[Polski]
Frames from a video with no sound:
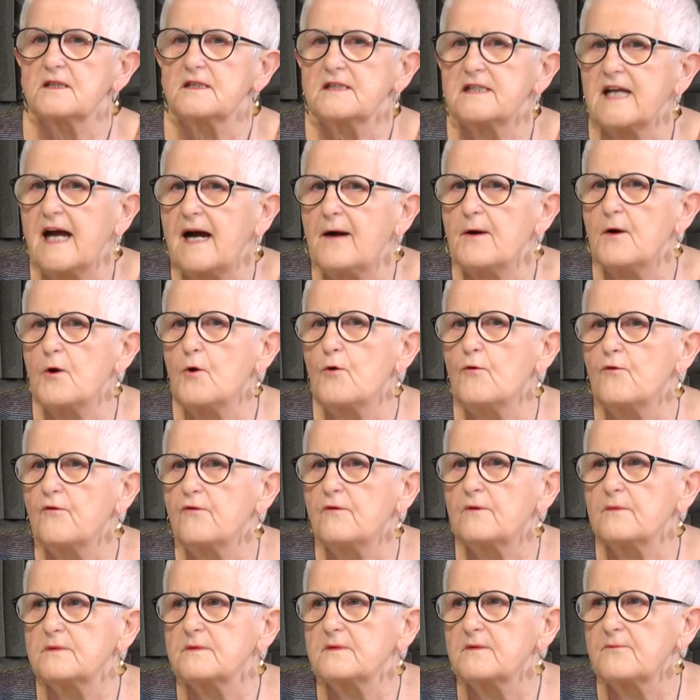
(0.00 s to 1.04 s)
ja
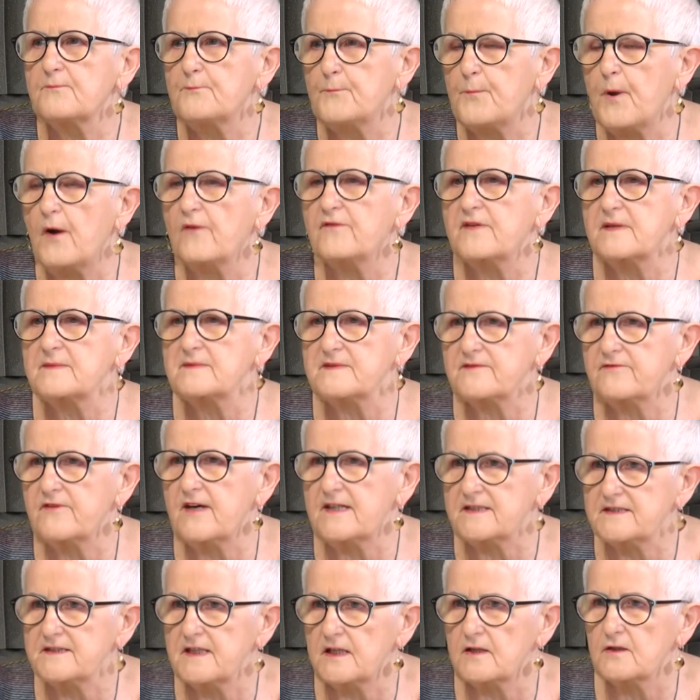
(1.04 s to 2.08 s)
powiem z
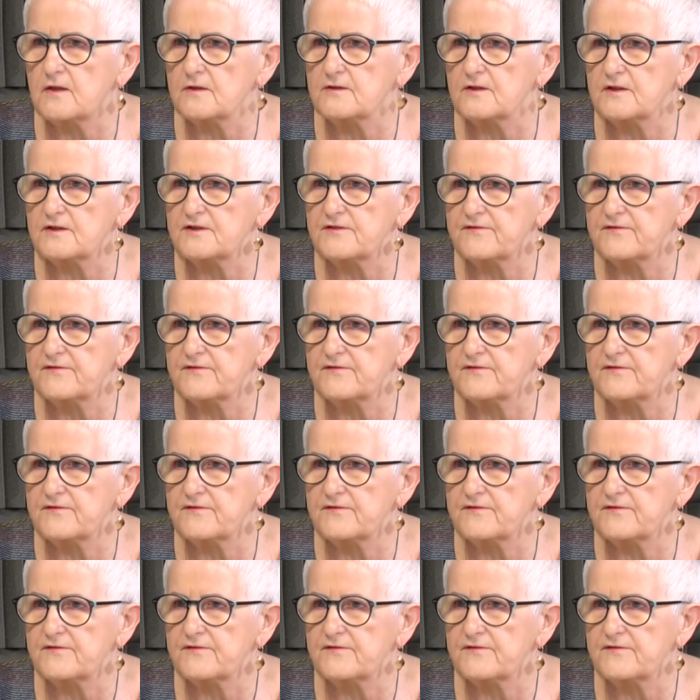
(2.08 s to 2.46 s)
własnego mhm.